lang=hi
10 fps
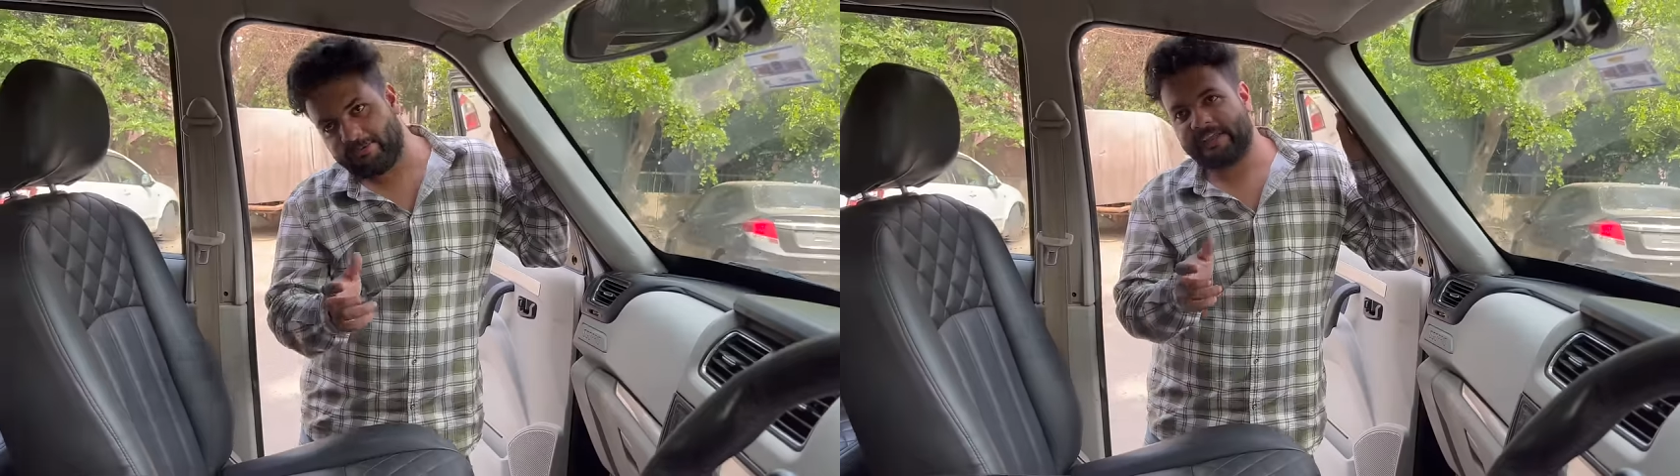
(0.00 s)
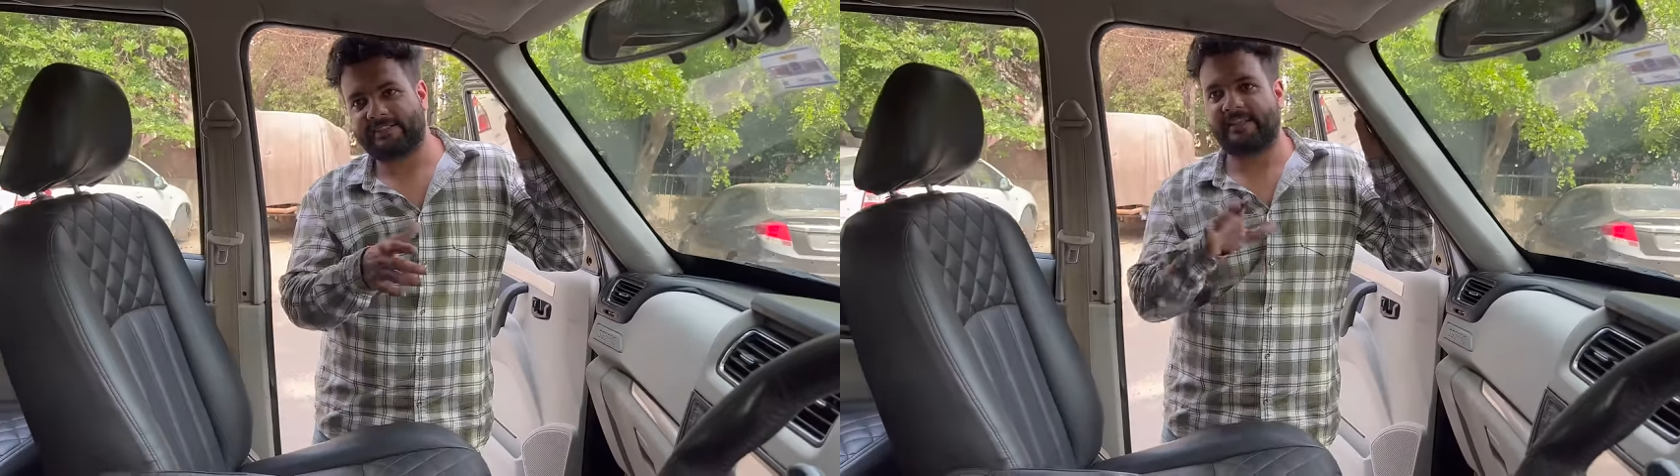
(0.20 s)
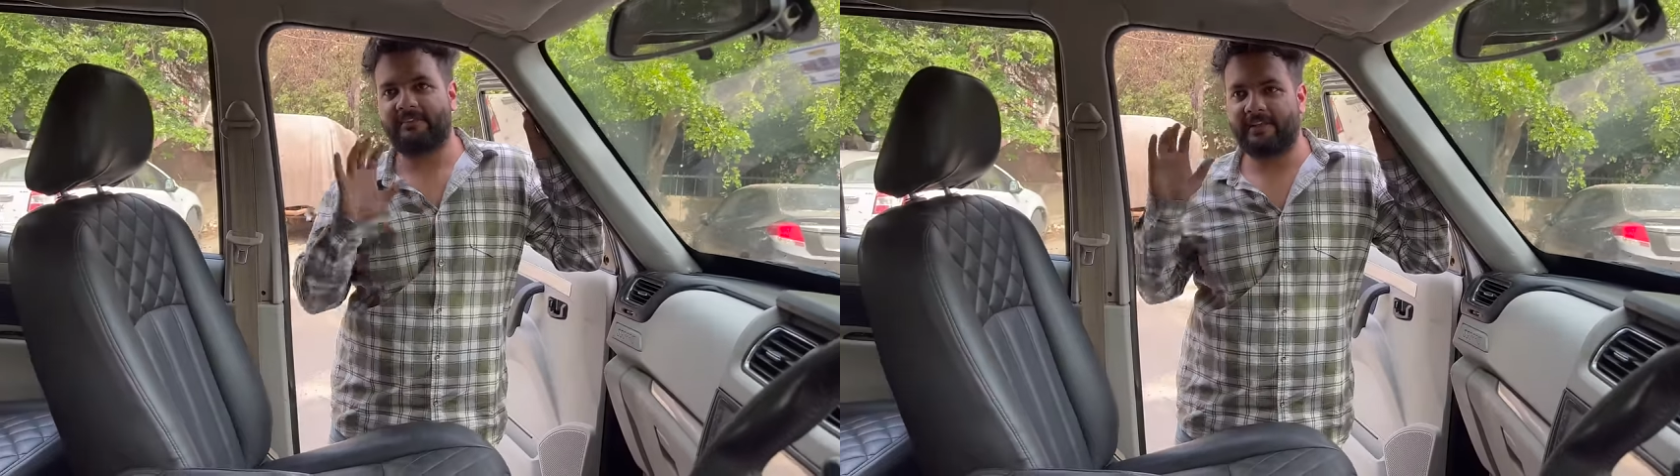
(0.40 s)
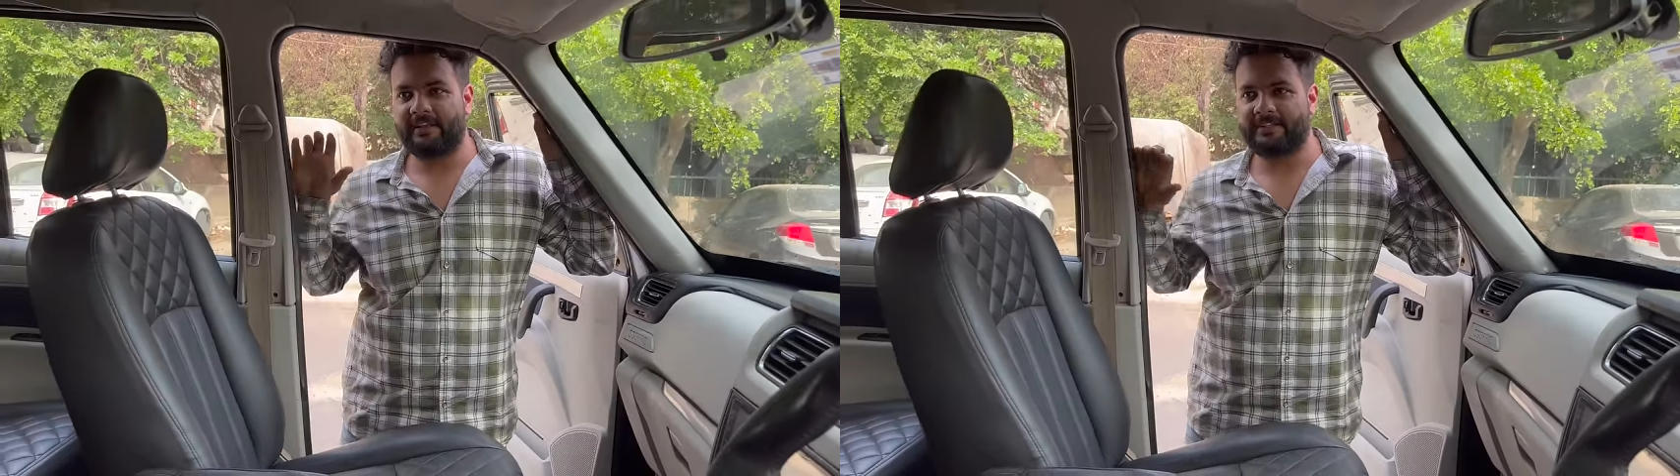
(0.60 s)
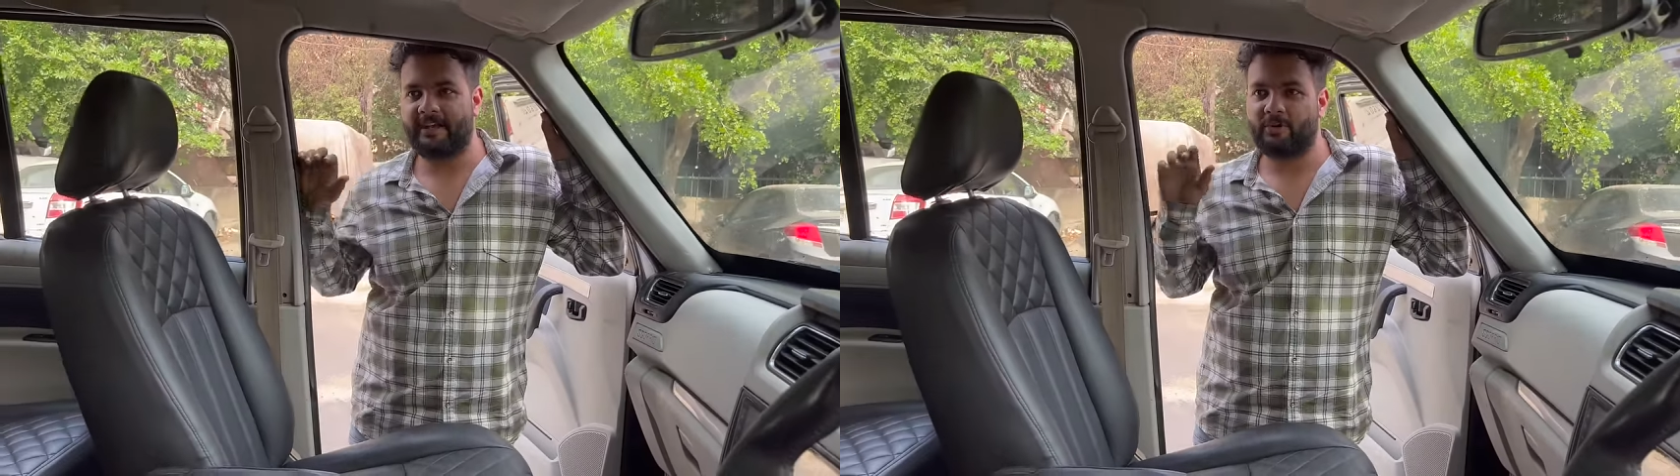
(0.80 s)
भी ऐसे लेवल का
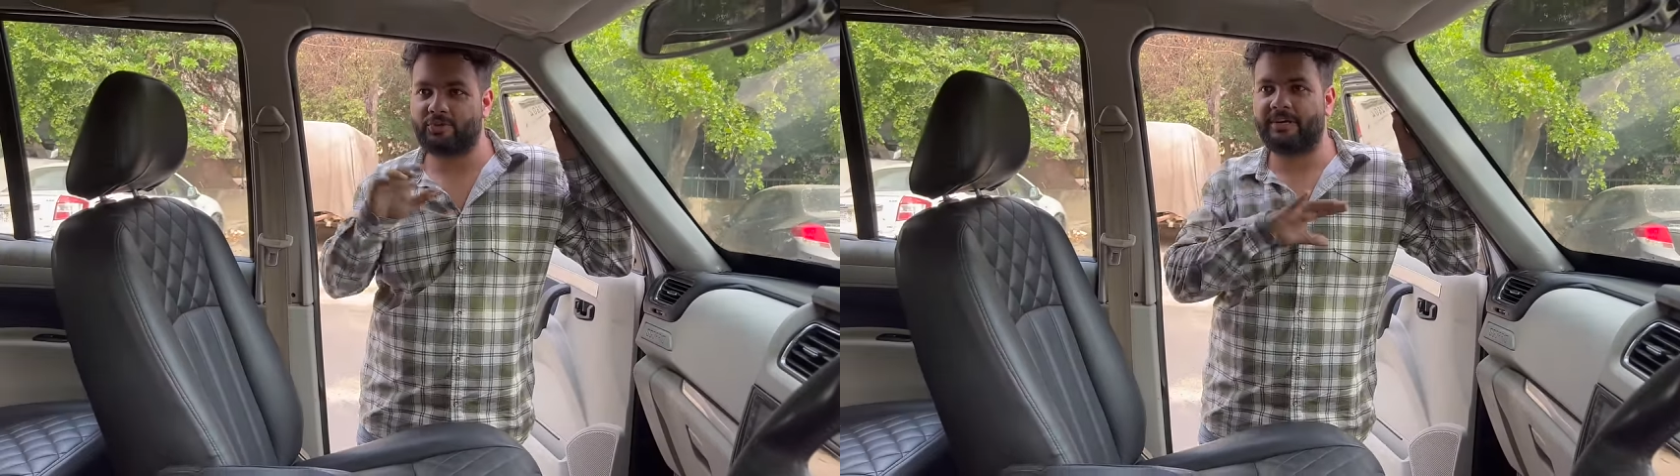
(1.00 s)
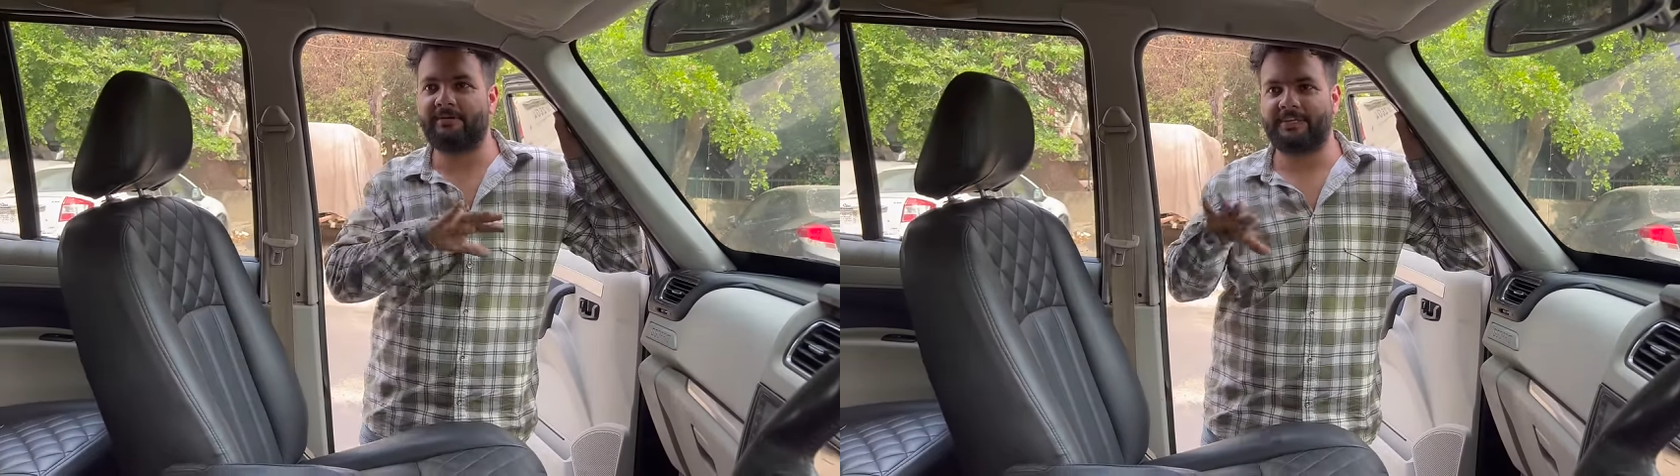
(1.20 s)
लग जाएगा कुछ नहीं